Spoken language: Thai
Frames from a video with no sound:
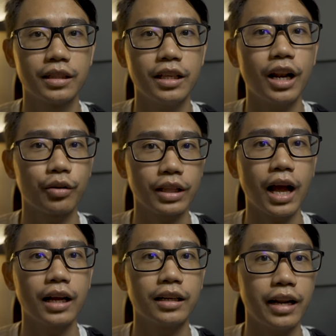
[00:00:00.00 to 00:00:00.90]
ที่เรา
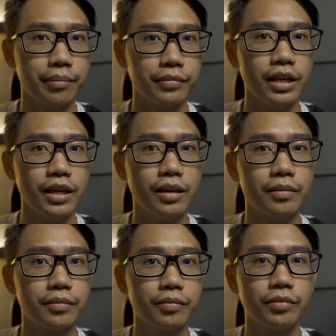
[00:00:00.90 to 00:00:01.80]
ตั้งแลบนี้
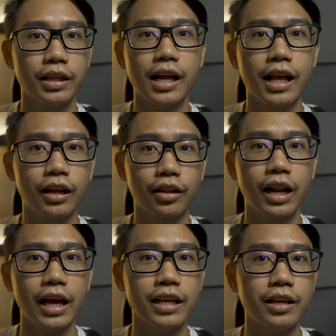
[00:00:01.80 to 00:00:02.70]
ระยะทางเท่า
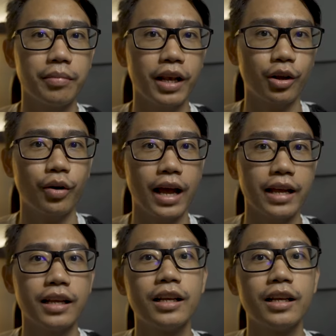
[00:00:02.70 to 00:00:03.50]
ไหร่ เพจเท่าไหร่